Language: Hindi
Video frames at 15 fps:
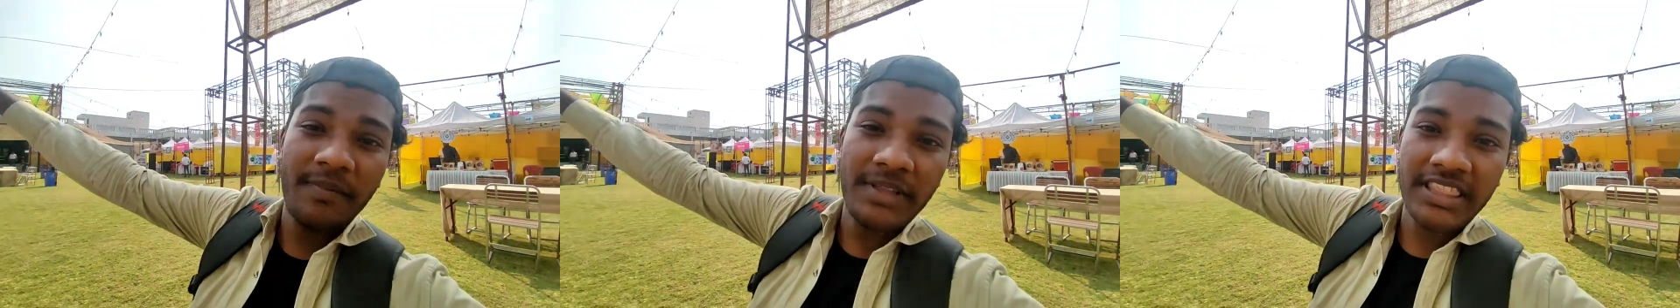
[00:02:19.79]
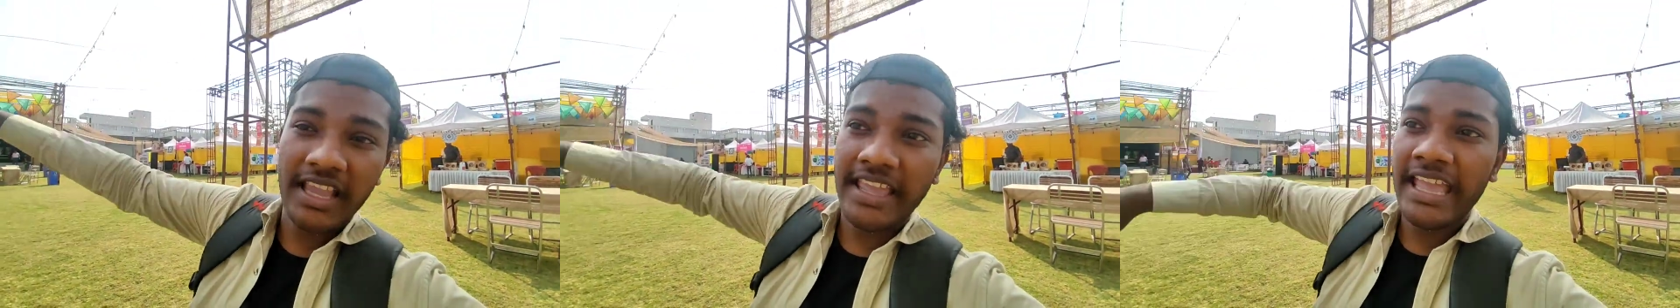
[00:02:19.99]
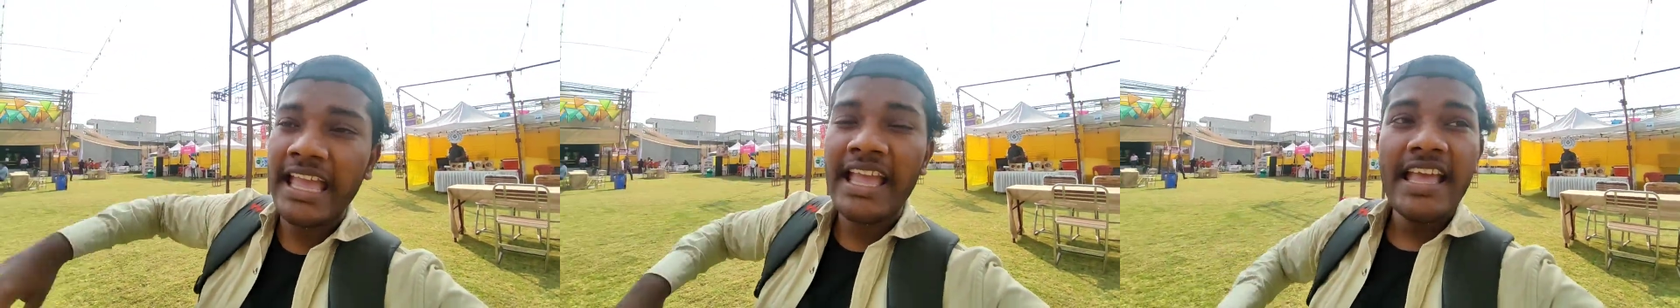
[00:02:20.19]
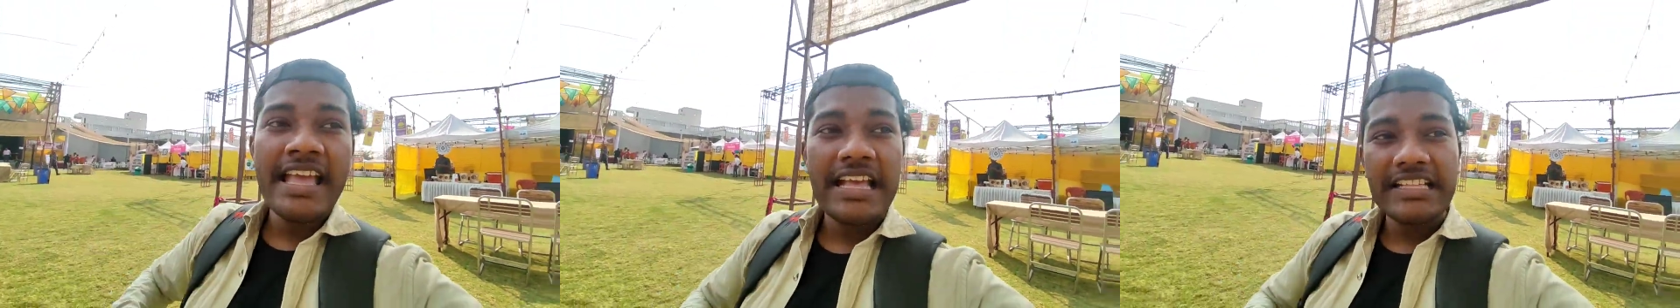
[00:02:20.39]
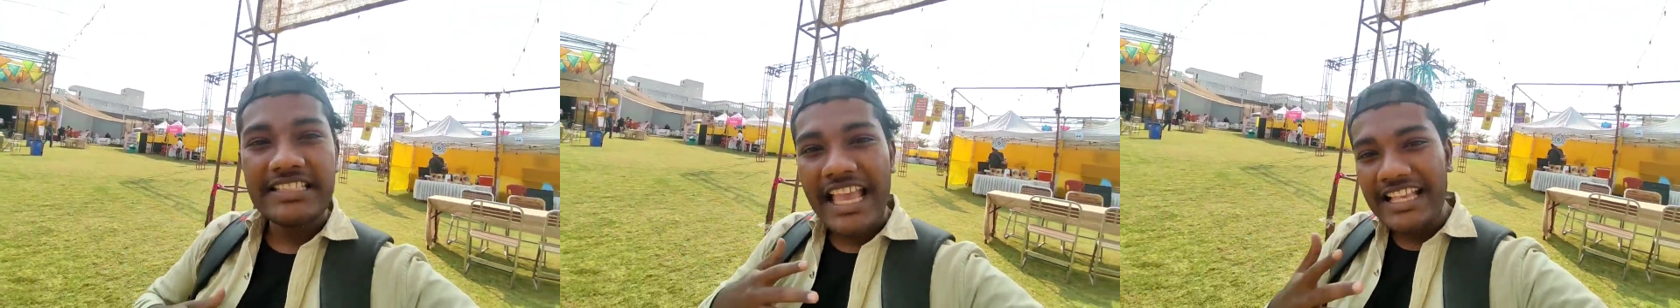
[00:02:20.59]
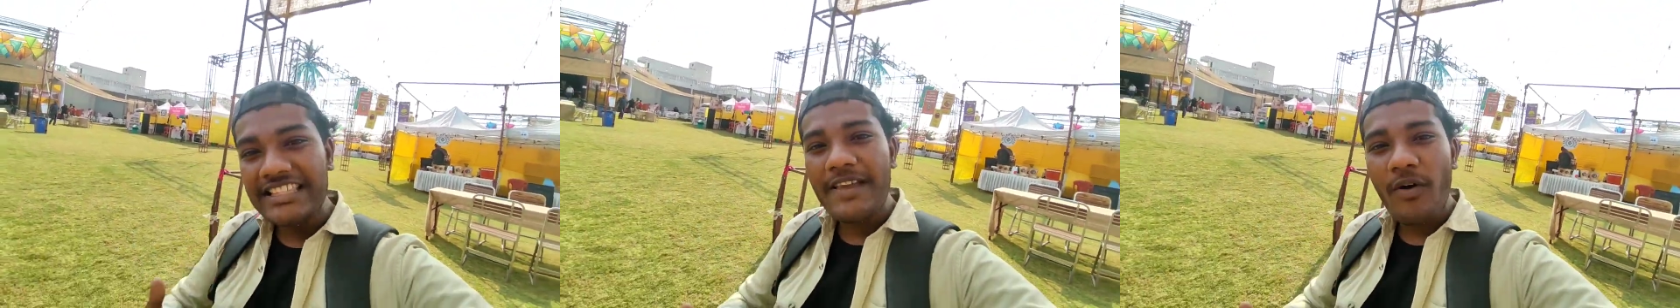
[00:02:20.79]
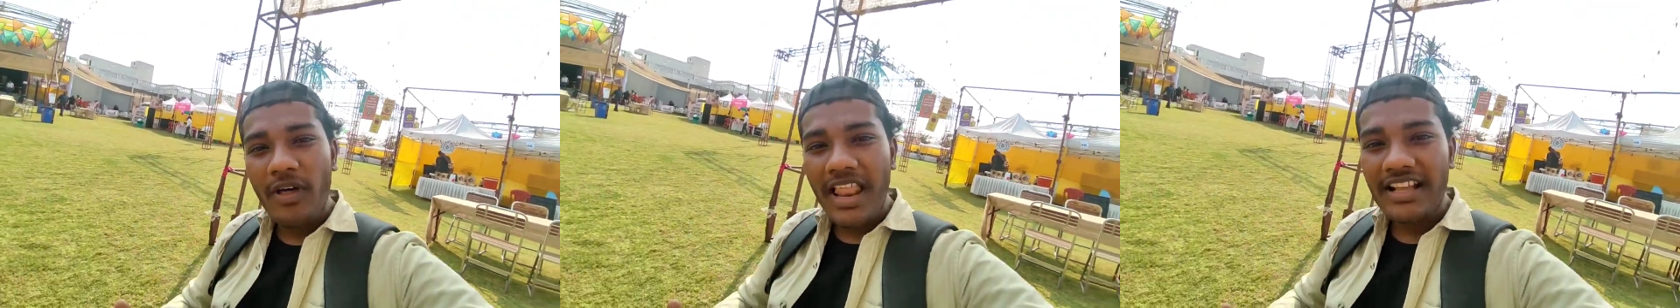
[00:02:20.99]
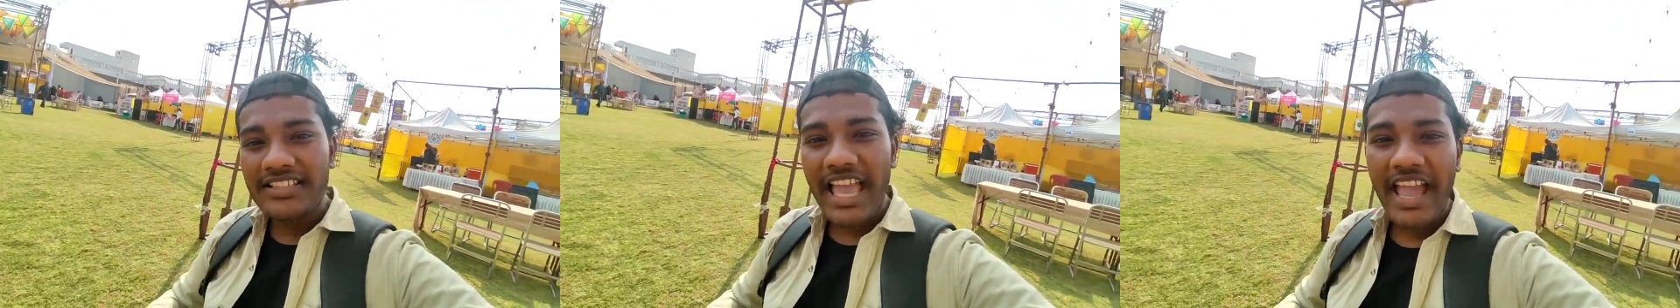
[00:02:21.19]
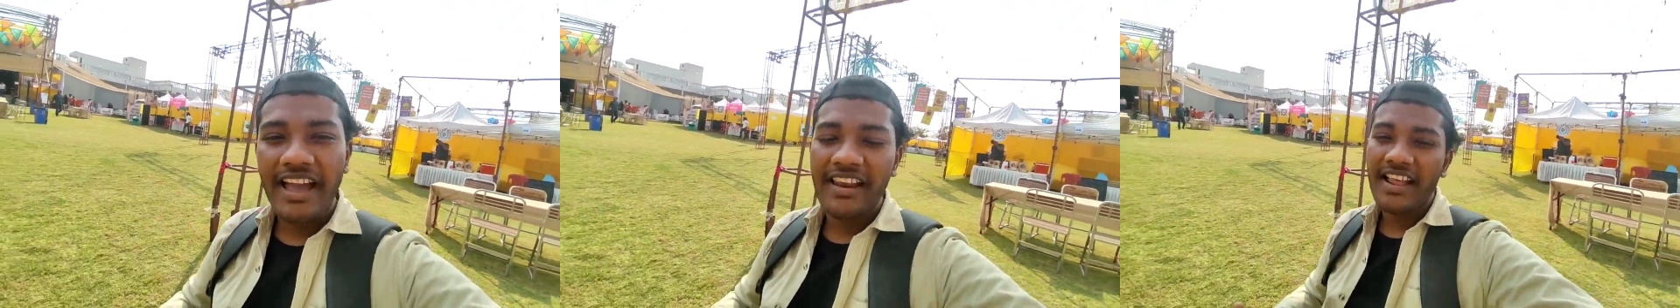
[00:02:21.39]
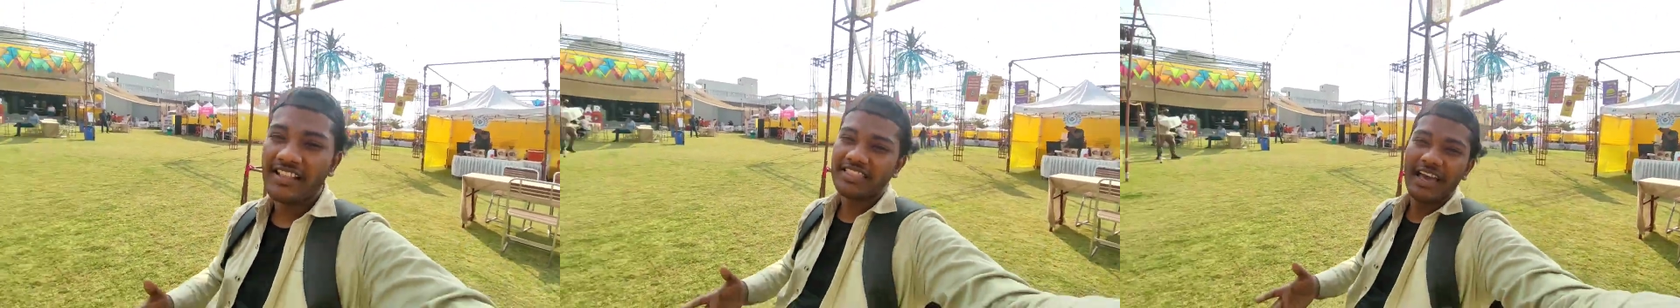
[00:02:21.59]
अभी तक जैसे ही वो लग
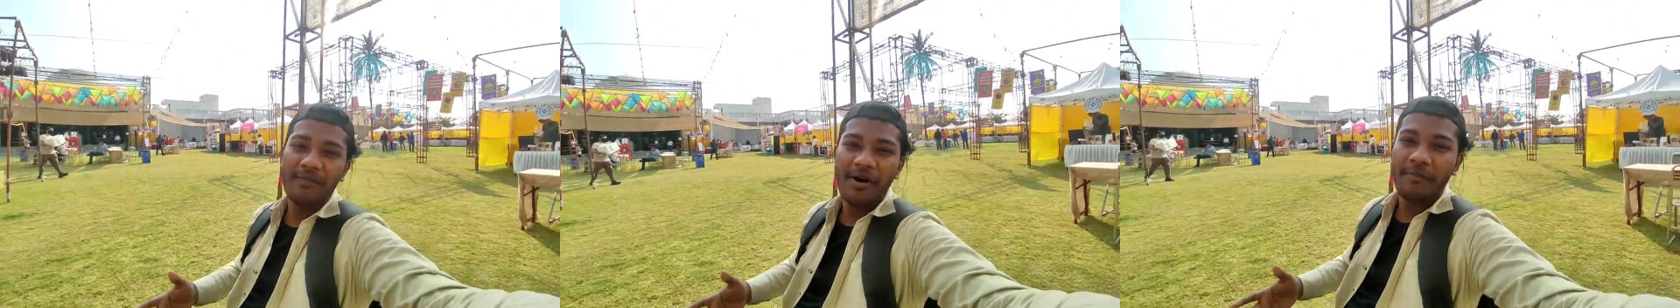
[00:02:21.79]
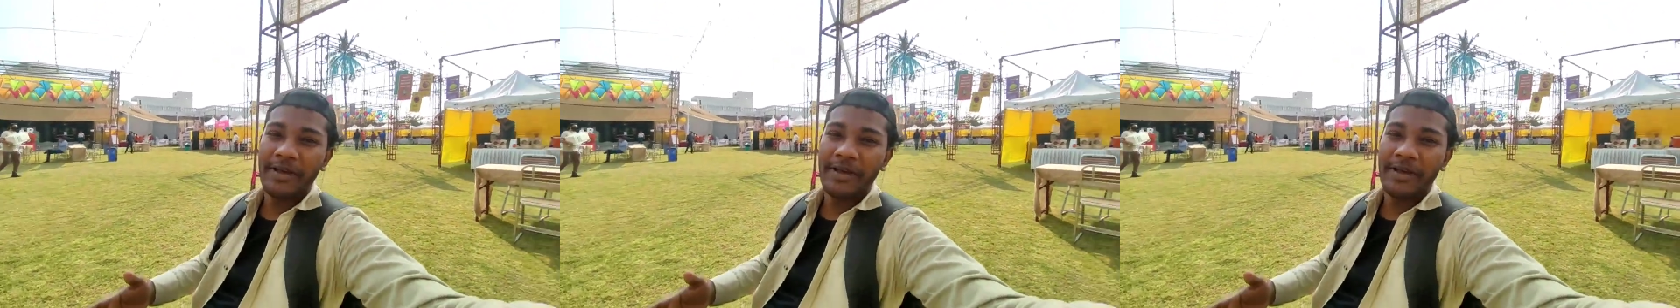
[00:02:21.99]
जाएगा ना तब